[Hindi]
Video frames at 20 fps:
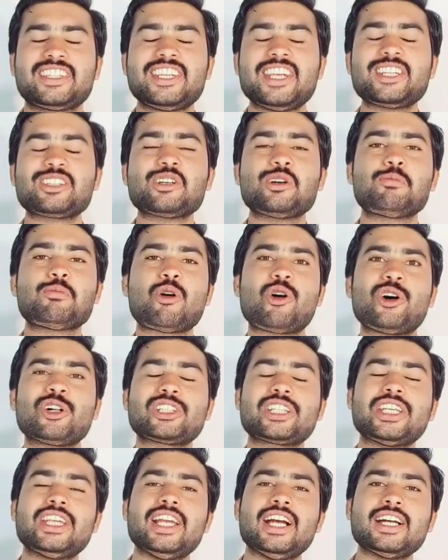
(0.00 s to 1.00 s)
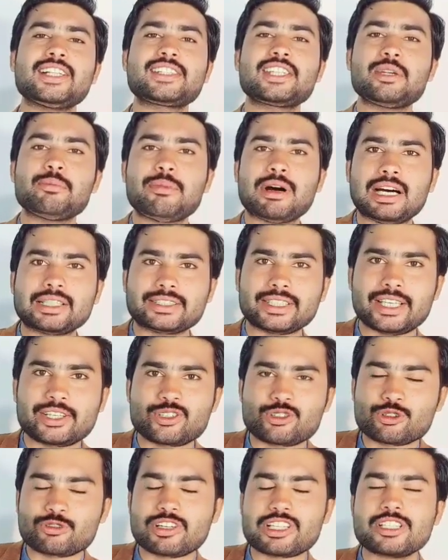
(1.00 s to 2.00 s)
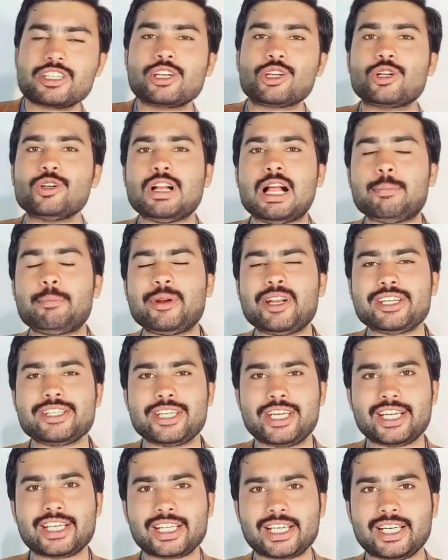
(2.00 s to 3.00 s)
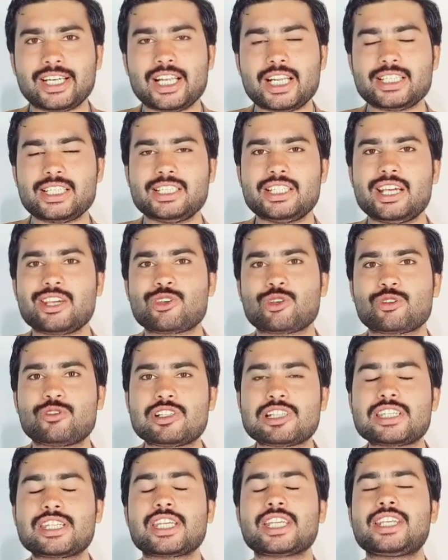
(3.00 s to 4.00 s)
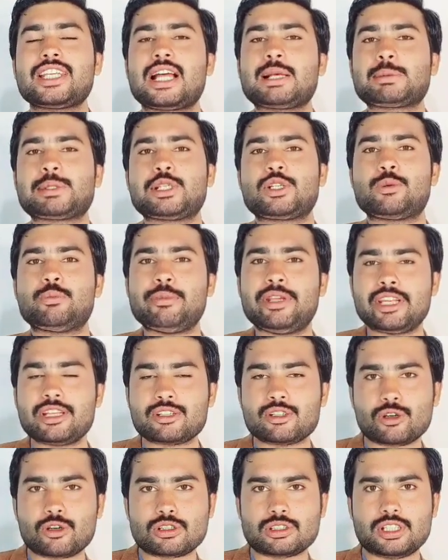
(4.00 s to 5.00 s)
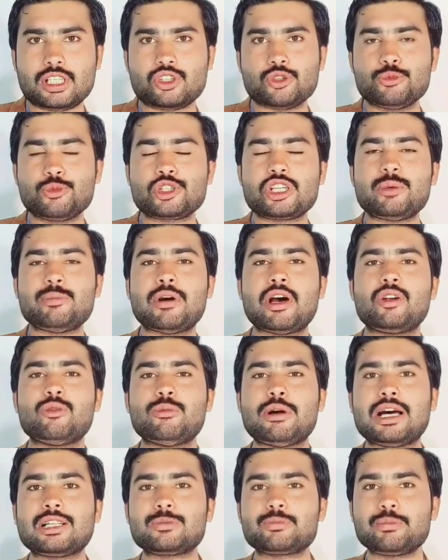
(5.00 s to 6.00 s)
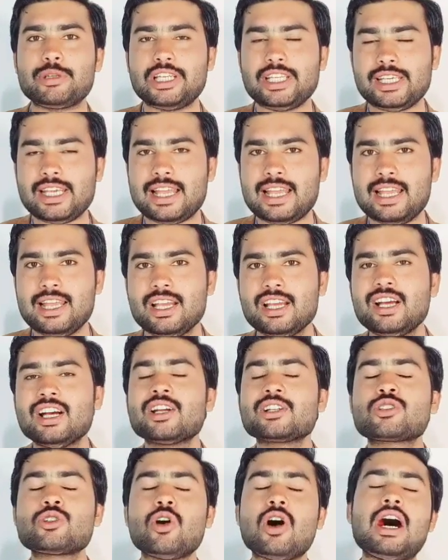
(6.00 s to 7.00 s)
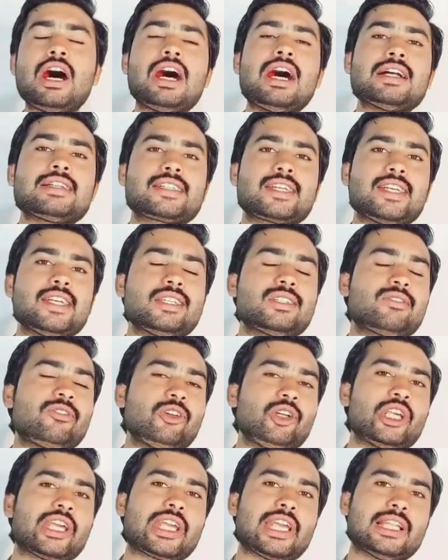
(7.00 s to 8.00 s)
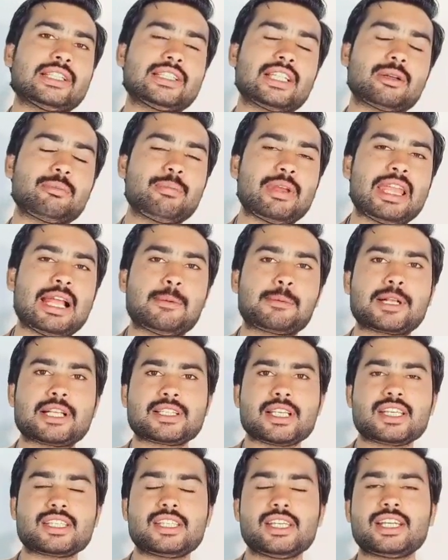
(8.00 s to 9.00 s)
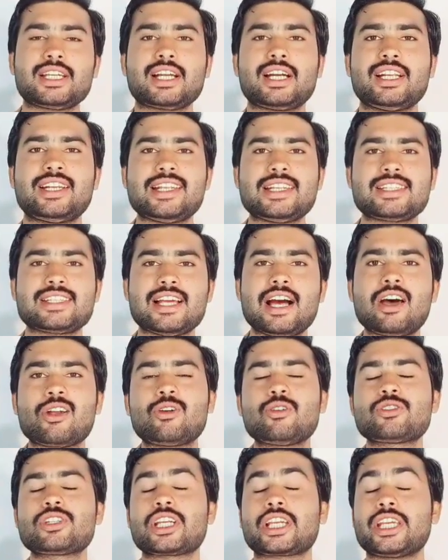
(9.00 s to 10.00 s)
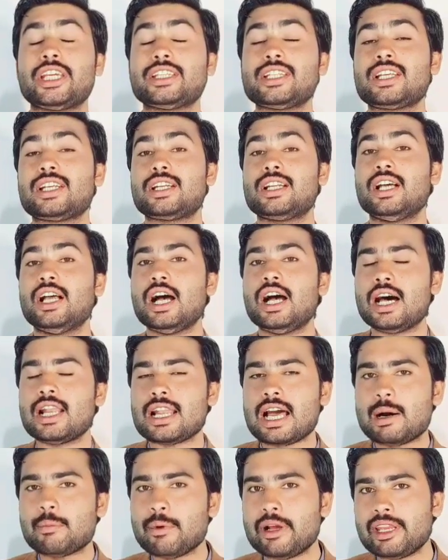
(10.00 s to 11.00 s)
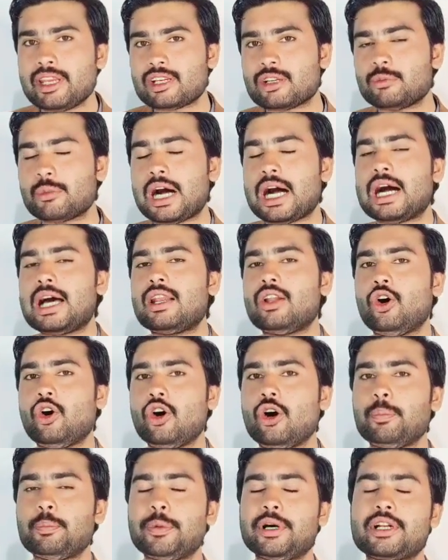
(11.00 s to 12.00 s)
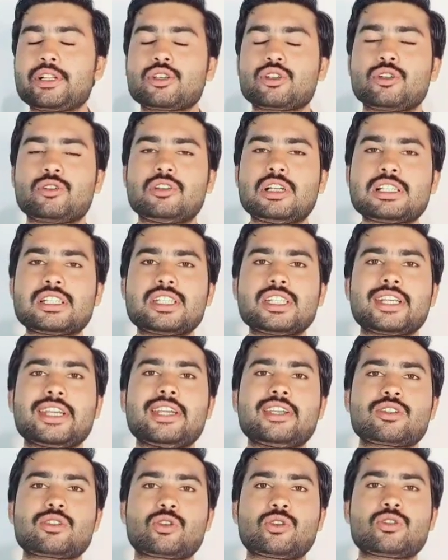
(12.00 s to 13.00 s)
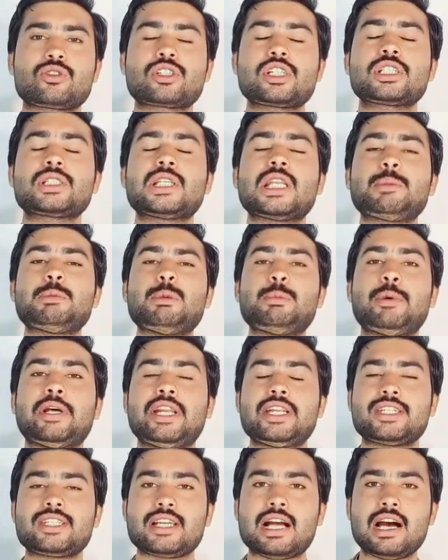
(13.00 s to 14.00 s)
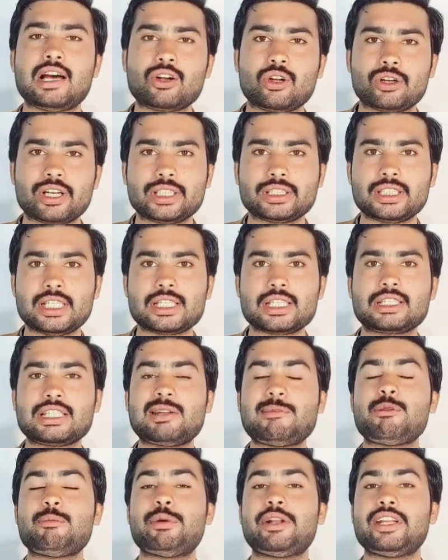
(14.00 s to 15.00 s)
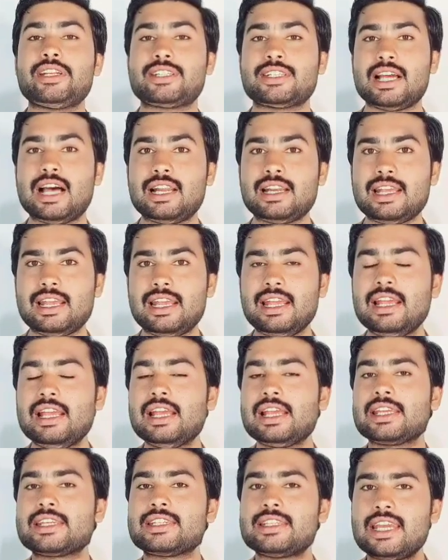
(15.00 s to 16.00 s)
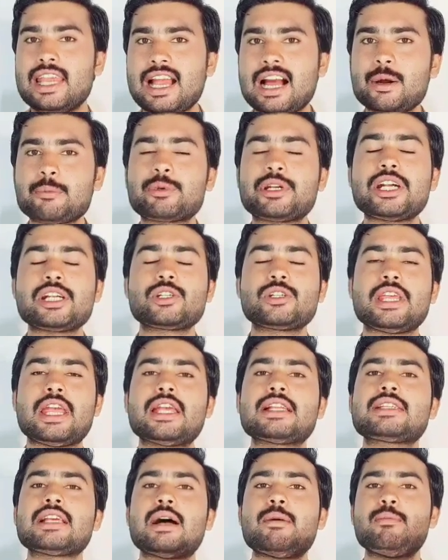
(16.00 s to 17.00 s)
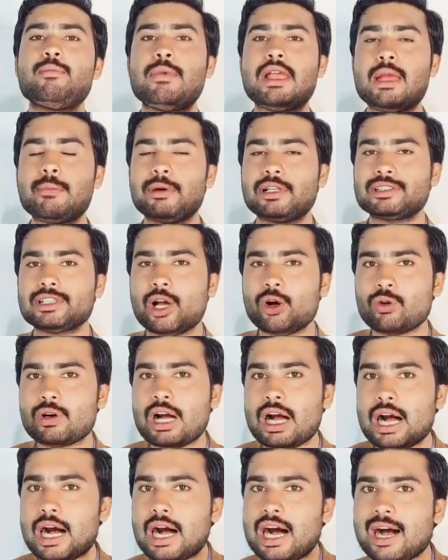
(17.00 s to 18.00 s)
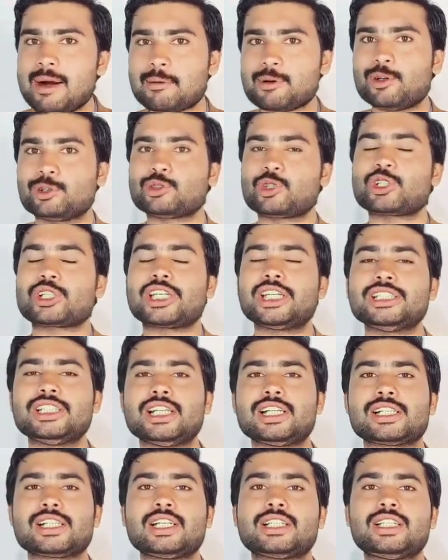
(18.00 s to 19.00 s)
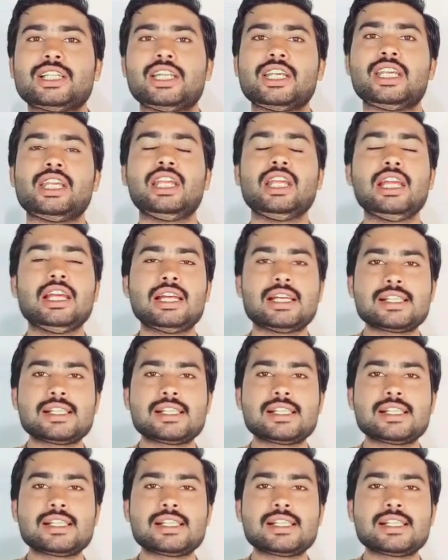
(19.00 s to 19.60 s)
ये तो बहुत ही अच्छी बात है यूनिवर्सिटी को अप्रिशिएट करना चाहिए यूनिवर्सिटी की जान से जो मेरे सोर्स से जो मुझे मालूम मिली है जो आज की इस वीडियो के अंदर मैं आपके साथ शेयर करने जा रहा हूँ यकीन अलामा इकबाल ओपन यूनिवर्सिटी के स्टूडेंट जितने भी परेशान हो रहे थे जितने भी परेशान हैं ये अपडेट जो है जब मैं बताऊंगा आपको तो यकीन जितनी